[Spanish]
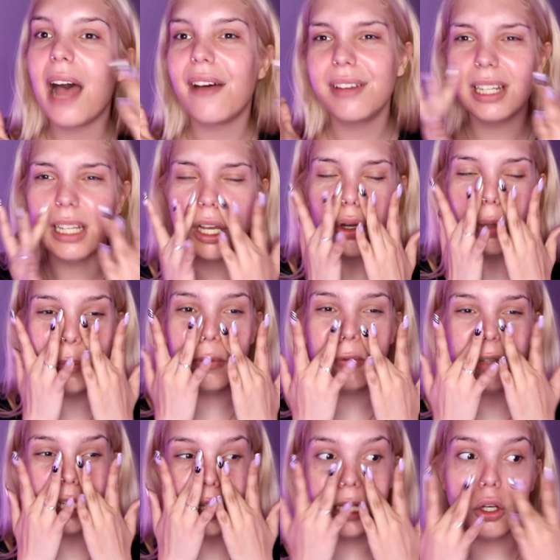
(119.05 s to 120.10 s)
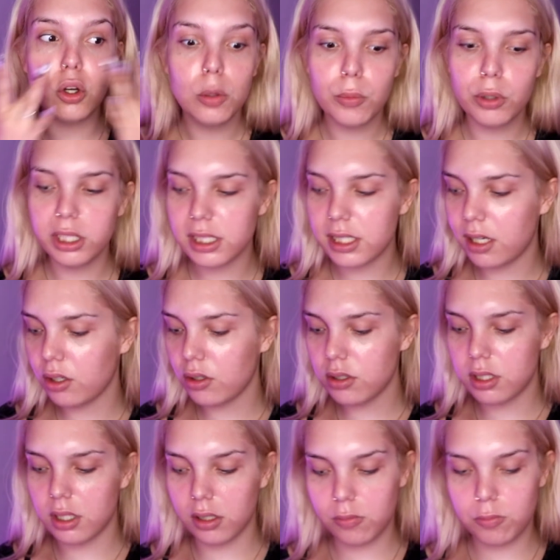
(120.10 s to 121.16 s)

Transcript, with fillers: A ver, que como bien y como y esas cosas.